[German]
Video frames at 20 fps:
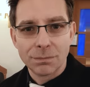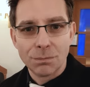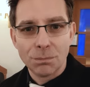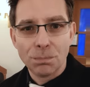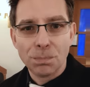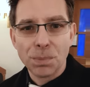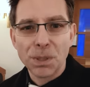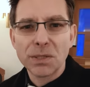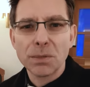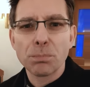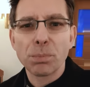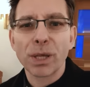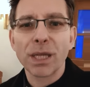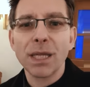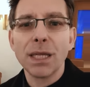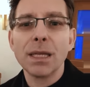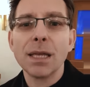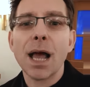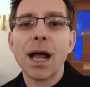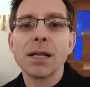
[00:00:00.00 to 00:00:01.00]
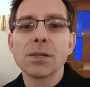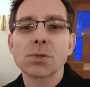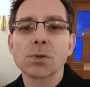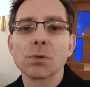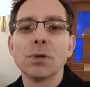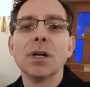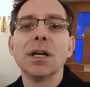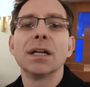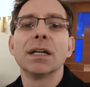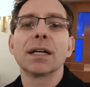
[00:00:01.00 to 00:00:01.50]
Bitte bring ihn
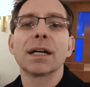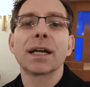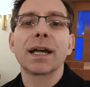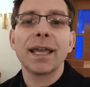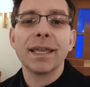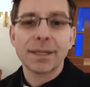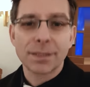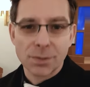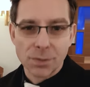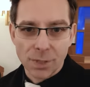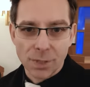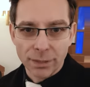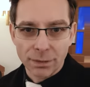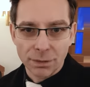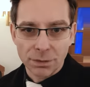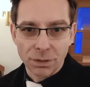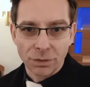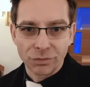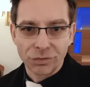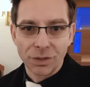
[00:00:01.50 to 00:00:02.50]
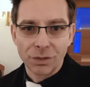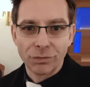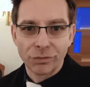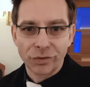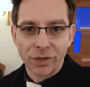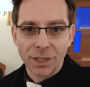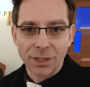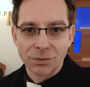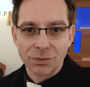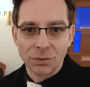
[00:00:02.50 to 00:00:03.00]
also rechtzeitig auf den
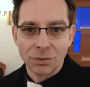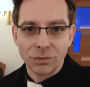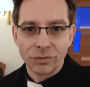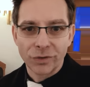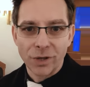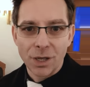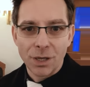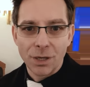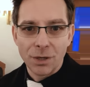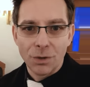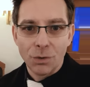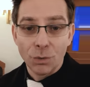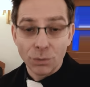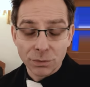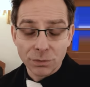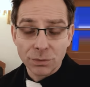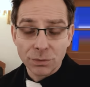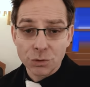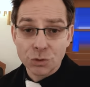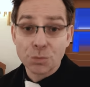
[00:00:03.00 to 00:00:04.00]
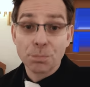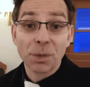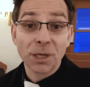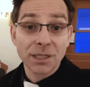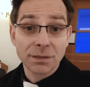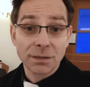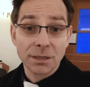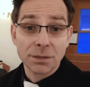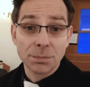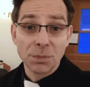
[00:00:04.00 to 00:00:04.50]
Friedhof und
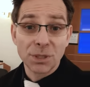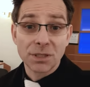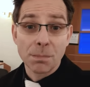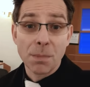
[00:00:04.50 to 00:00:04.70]
sprich dich mit dem